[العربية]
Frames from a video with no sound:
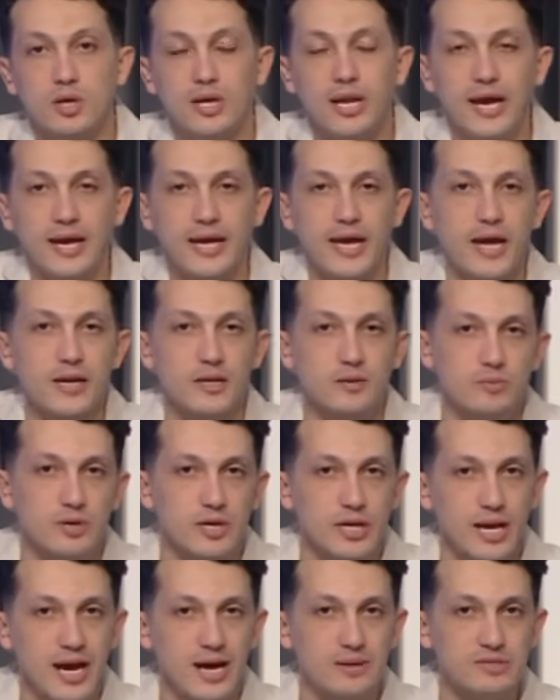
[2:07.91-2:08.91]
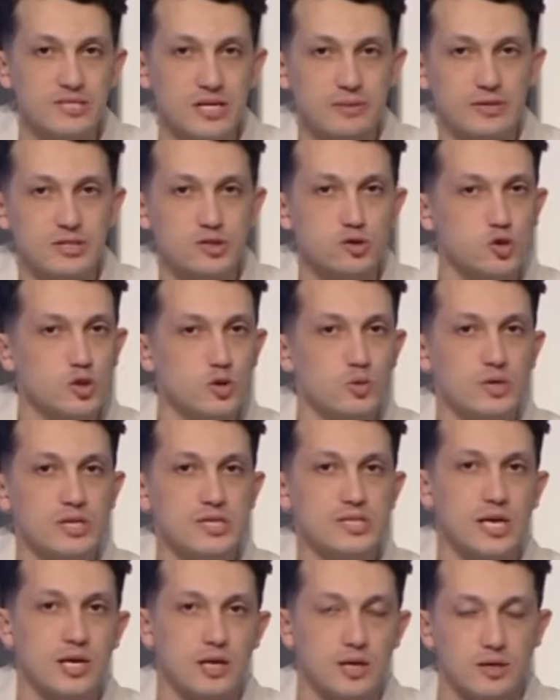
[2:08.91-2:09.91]
الاجانب غير حمزه المسلوسي
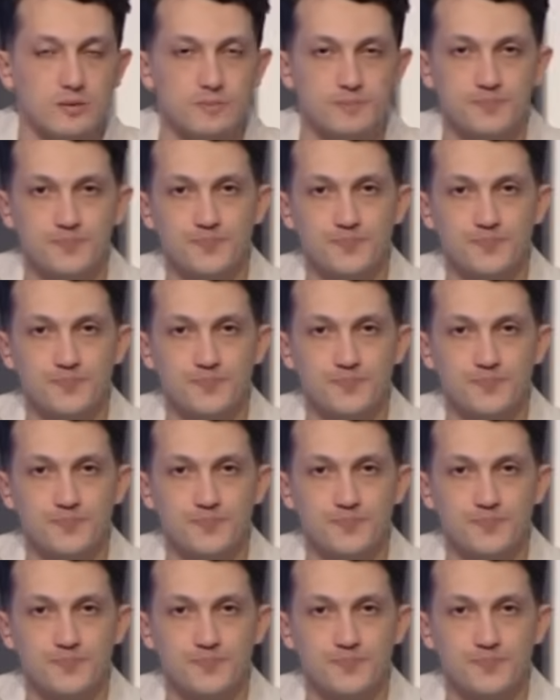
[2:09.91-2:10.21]
والجزيري